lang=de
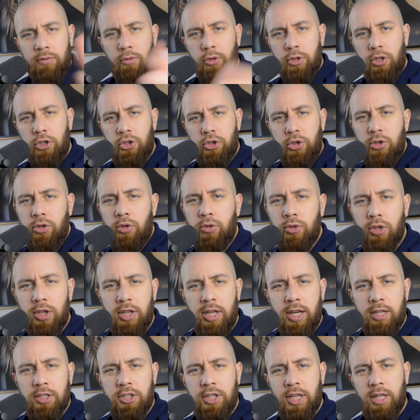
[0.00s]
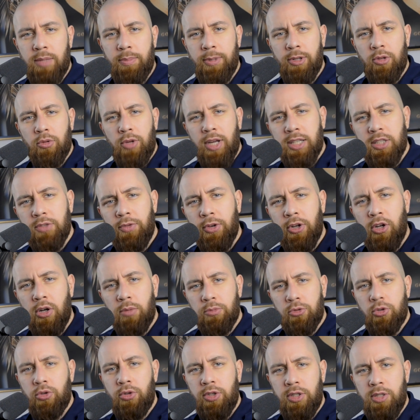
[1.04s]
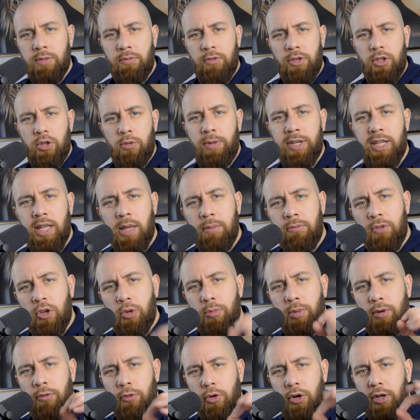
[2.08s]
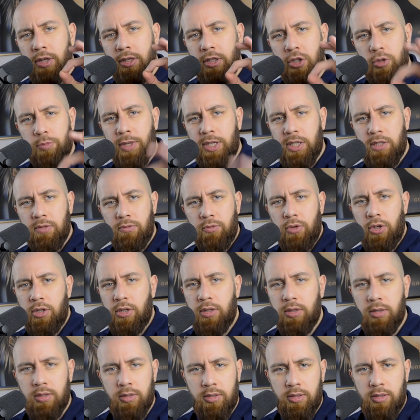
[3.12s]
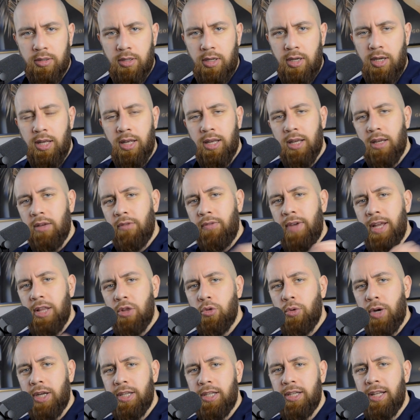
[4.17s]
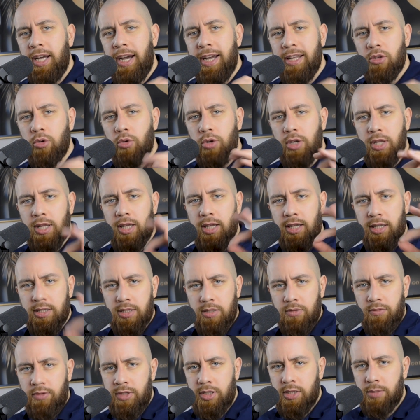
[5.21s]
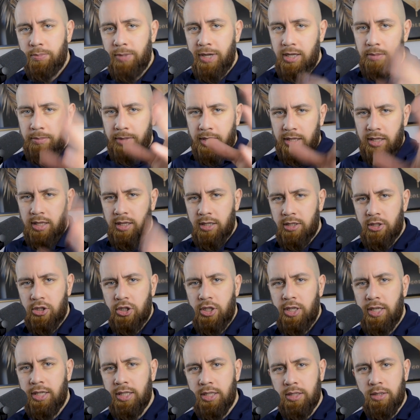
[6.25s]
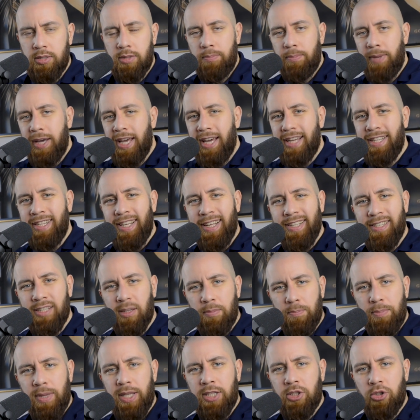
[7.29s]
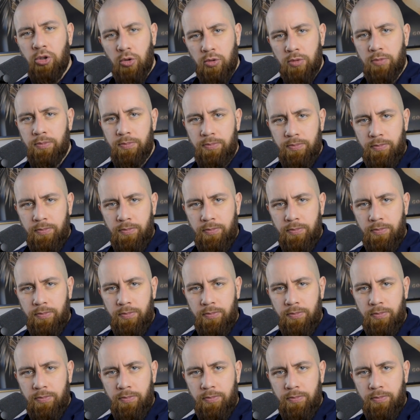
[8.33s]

wunderschönen guten Tag, Gentlemen, und herzlich willkommen zu diesem Video, bei dem wir über Folgendes sprechen wollen. Wenn du einen Eindruck hinterlassen willst bei dem anderen Geschlecht, bei einer anderen Person,